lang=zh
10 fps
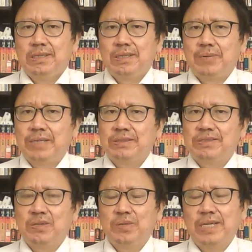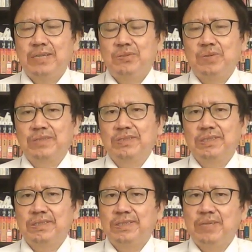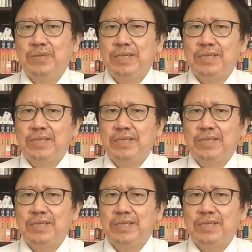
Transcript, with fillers: 那么指控它主要是因为